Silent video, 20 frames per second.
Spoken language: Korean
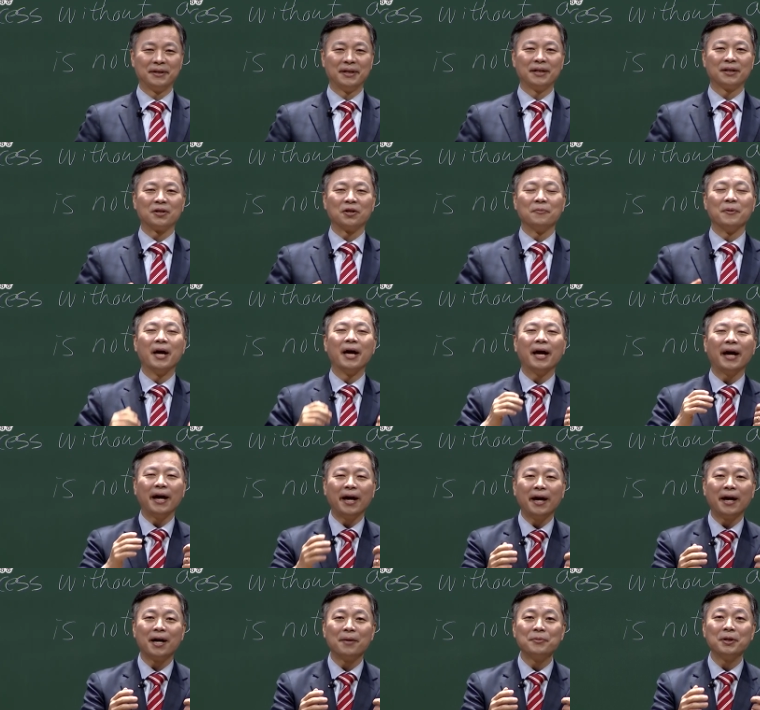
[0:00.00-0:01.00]
그러면 해
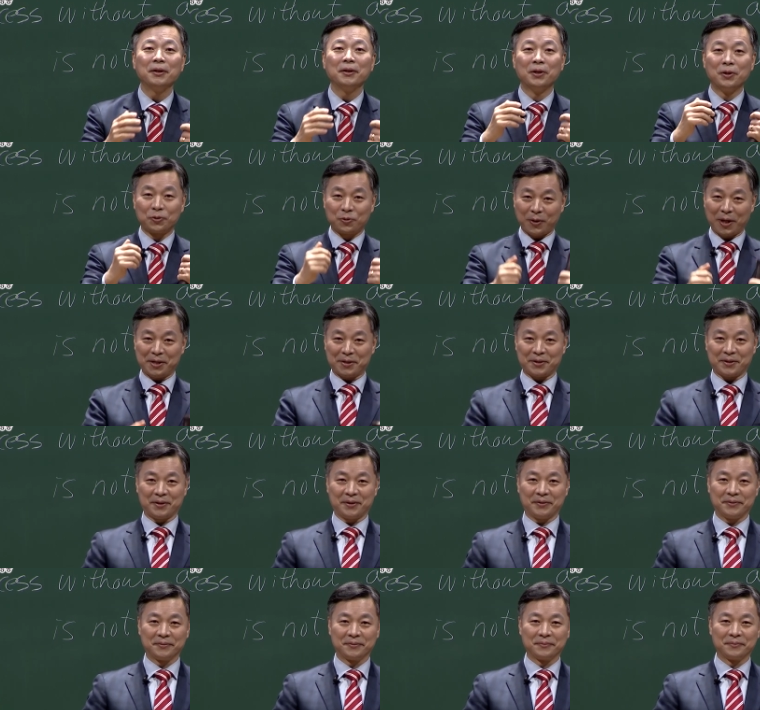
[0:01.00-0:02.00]
하면 또 했어요.
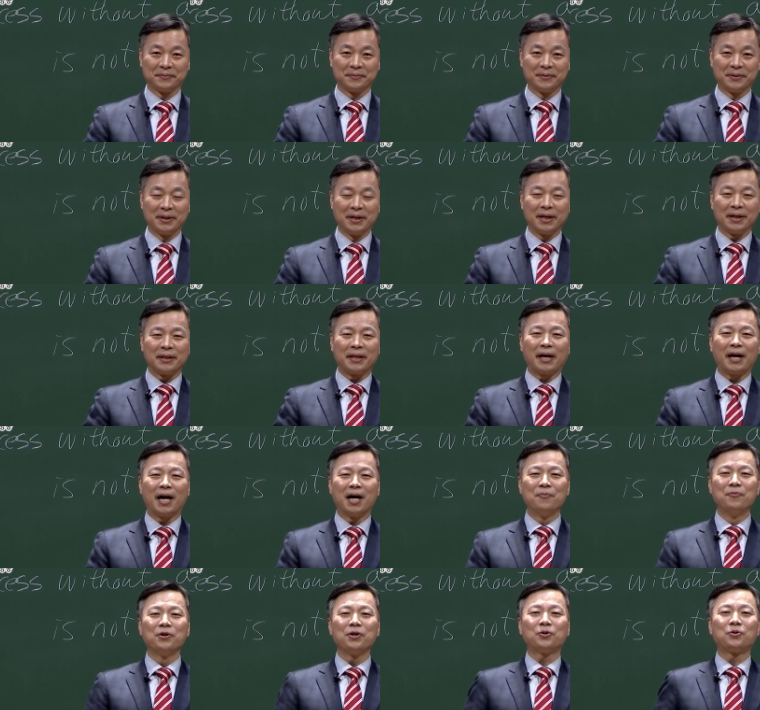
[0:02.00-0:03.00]
내가
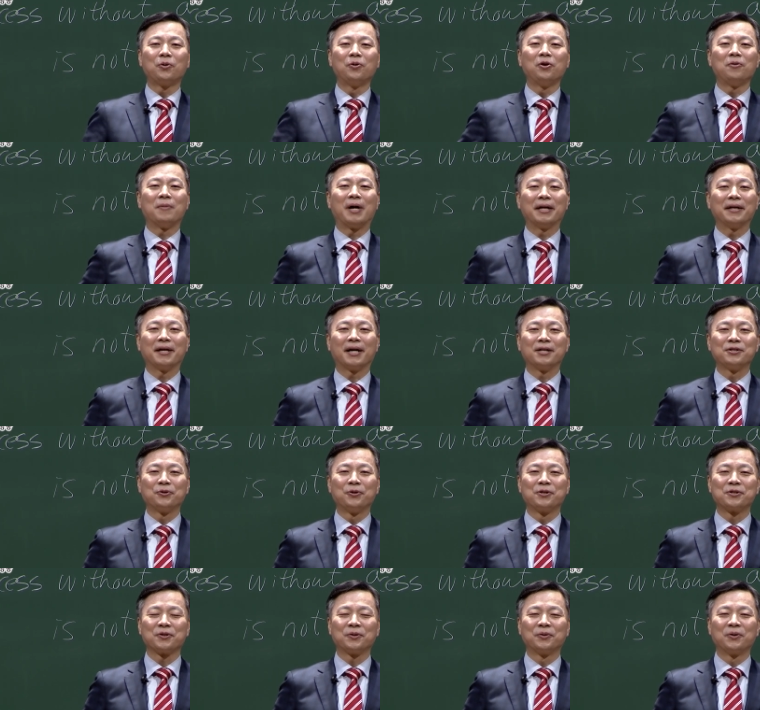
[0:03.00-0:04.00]
아무리 돈을 많이 가지고
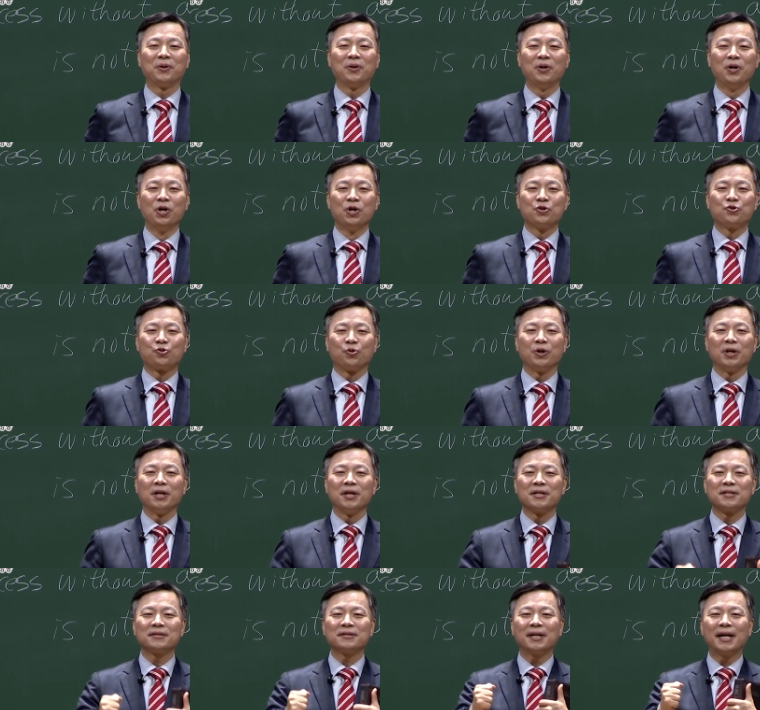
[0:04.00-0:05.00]
있어도
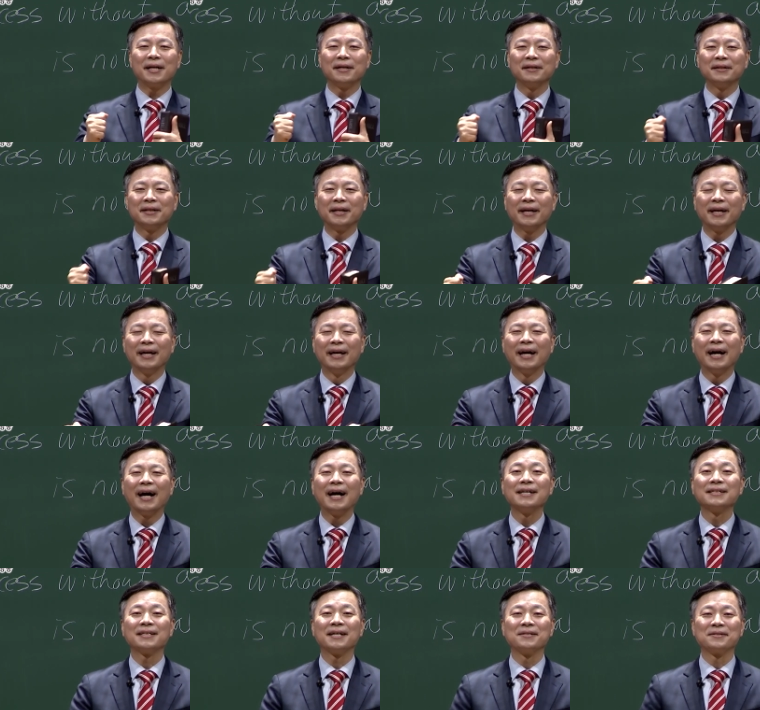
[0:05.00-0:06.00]
주인이 쓰라는데
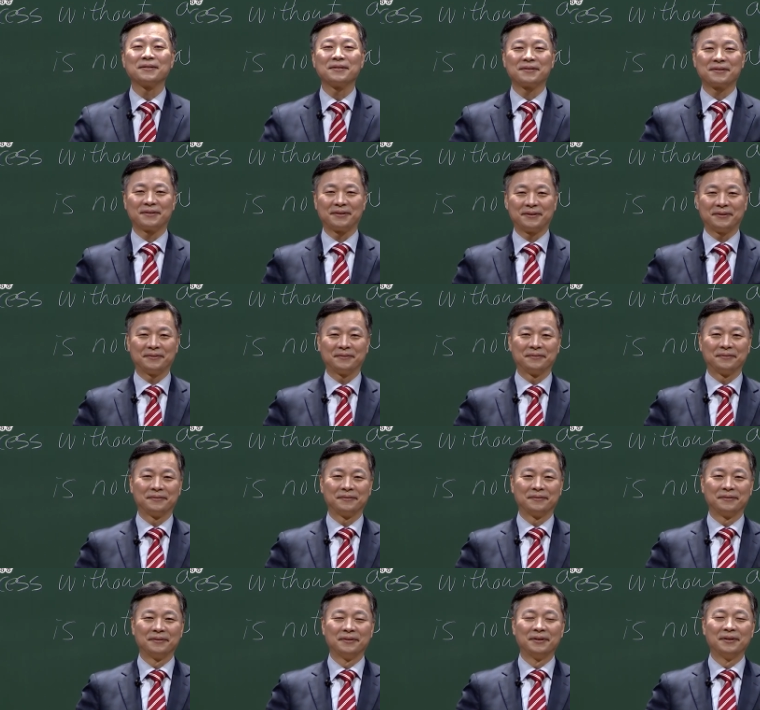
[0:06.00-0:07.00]
항상 썼어요.
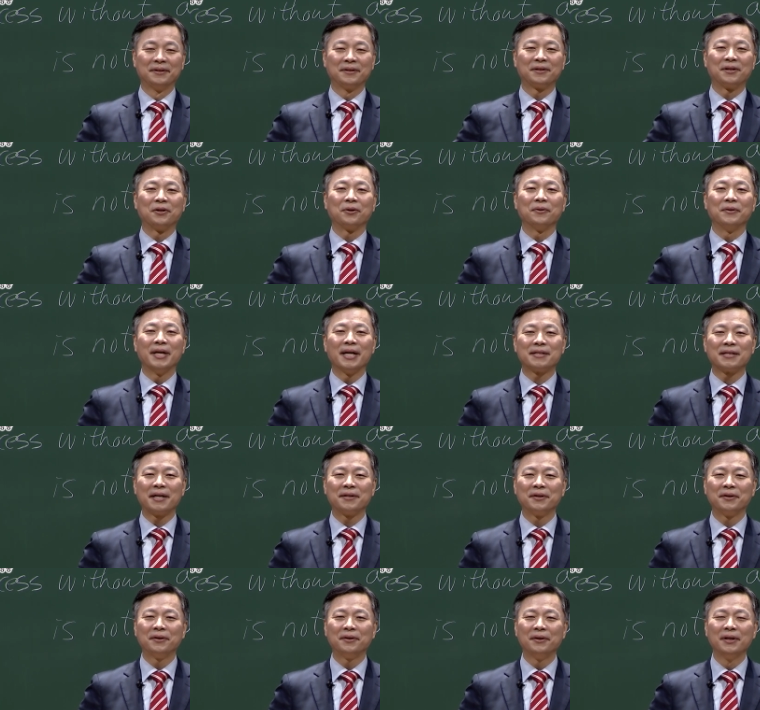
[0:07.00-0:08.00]
그리고 내
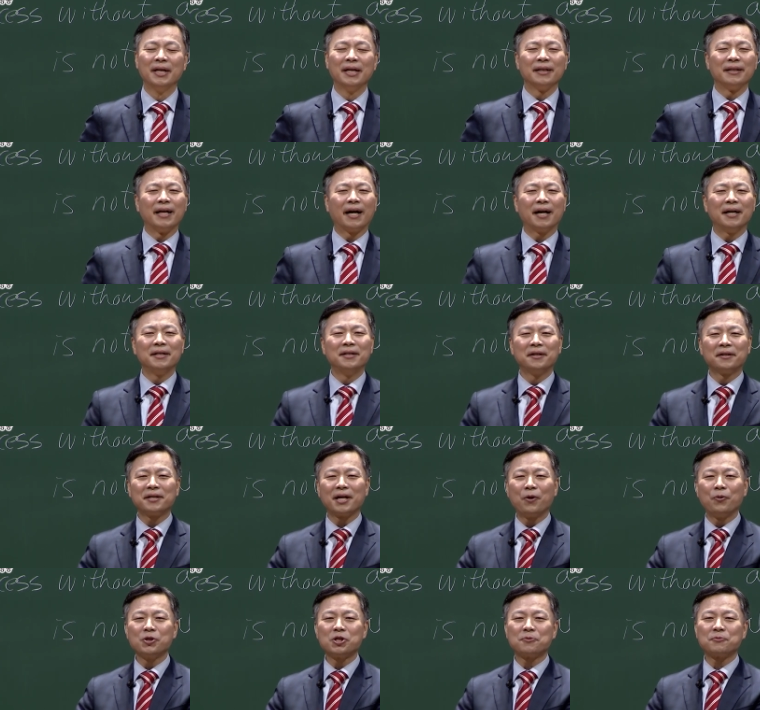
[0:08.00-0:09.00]
자녀, 내가 이렇게
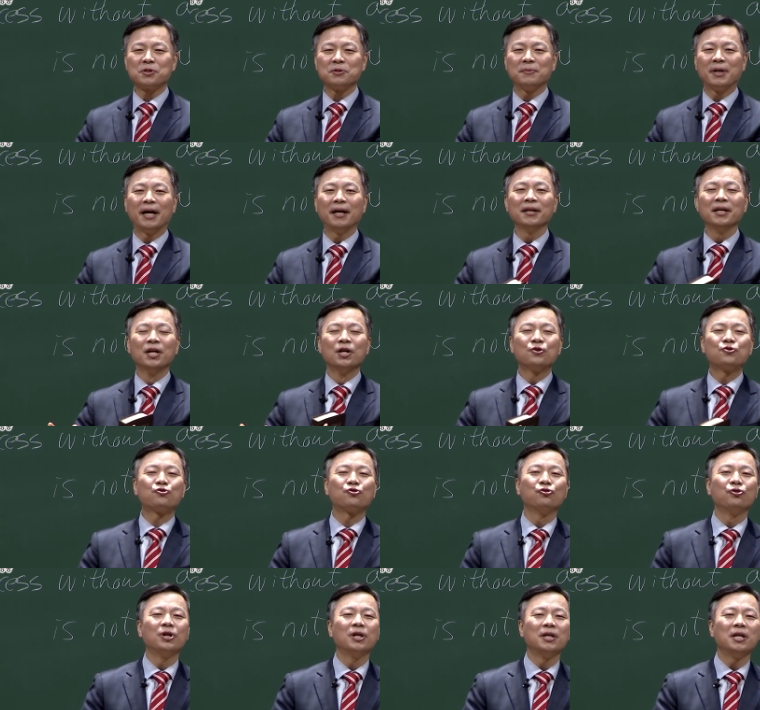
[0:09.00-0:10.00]
하고 싶지만
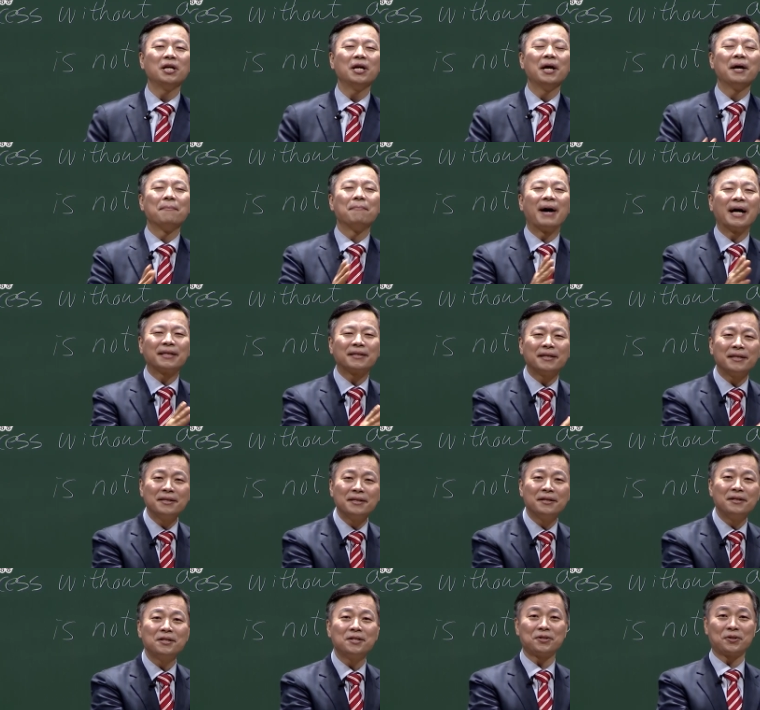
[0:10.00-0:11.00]
주인이 맡긴
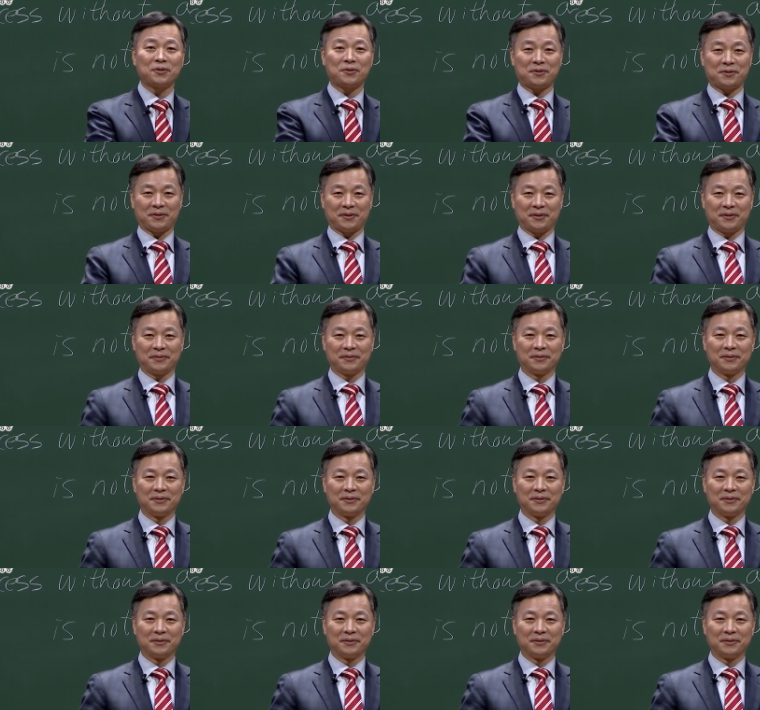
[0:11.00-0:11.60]
일을 시켰어요.